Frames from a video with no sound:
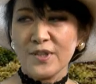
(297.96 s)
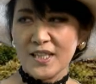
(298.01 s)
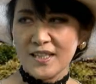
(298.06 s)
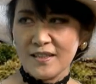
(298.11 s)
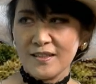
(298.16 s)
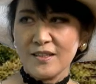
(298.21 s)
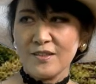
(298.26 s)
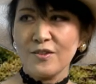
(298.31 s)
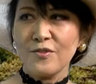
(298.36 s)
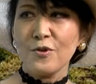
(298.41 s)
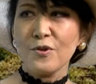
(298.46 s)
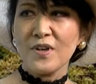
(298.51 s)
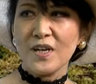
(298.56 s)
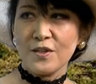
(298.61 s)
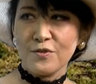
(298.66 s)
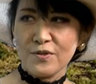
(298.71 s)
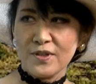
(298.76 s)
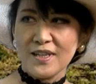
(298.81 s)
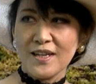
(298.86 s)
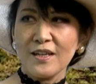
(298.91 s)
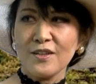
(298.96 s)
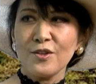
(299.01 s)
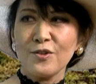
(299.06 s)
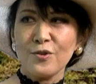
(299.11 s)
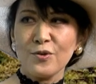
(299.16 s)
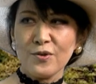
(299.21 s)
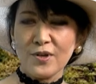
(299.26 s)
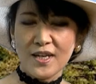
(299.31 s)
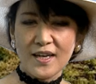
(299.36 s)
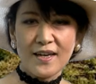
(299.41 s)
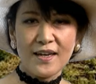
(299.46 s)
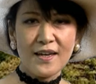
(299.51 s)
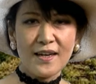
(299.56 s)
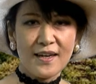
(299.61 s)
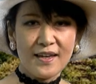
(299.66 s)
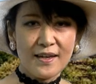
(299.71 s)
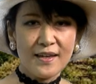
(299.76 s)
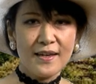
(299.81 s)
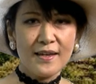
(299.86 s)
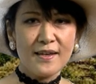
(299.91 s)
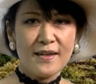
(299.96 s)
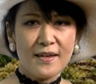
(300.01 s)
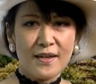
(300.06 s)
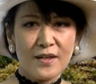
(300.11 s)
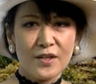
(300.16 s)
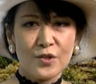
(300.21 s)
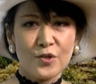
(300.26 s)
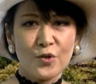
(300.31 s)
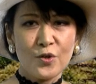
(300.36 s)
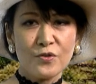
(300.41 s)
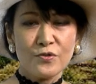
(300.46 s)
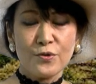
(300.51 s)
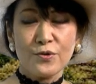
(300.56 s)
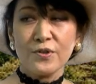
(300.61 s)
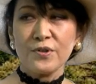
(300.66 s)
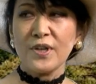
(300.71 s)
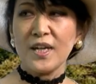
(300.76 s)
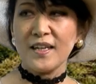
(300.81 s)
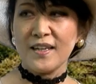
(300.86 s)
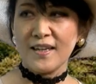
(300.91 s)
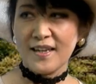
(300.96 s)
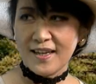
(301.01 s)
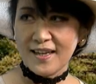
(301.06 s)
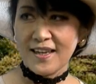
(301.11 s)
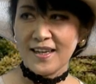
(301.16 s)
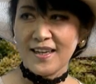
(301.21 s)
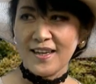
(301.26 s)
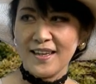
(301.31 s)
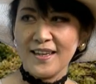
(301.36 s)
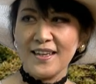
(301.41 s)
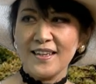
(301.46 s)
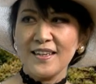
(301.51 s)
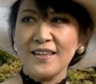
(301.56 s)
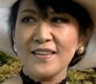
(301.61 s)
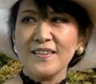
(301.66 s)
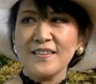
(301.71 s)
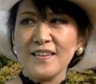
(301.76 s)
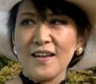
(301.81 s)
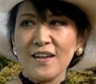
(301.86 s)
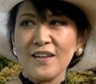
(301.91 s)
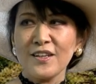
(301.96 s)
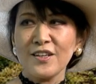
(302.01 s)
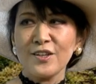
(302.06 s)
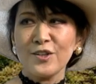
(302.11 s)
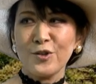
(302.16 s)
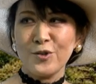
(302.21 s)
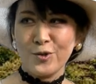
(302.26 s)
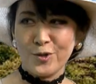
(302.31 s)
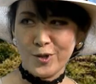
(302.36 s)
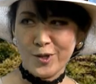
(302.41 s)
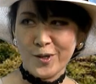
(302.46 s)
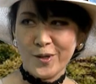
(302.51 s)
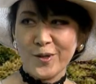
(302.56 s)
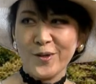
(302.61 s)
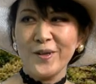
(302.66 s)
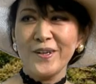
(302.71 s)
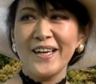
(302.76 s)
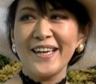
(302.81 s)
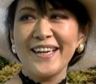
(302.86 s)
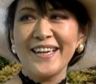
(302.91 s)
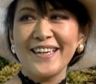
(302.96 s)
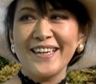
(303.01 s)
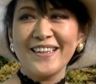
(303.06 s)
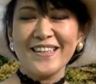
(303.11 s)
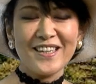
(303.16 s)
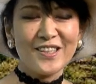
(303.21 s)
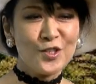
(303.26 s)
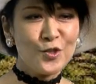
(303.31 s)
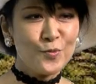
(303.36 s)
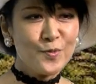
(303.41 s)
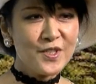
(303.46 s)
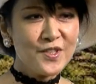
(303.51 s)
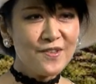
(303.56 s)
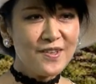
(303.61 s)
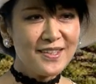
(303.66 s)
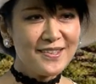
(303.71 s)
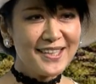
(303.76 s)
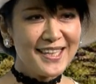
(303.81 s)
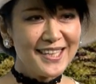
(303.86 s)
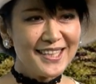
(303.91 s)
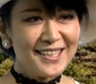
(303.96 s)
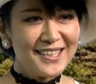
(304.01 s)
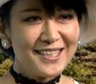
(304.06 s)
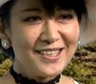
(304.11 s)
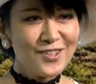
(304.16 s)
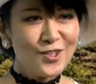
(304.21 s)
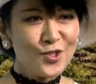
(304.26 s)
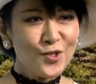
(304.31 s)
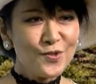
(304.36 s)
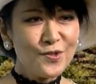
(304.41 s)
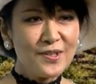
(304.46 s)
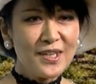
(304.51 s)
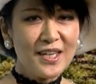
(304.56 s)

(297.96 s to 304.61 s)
リンとか歌とか、はあのウクレレ、はい、太鼓、はい、あとビジュアル的にちょっとフ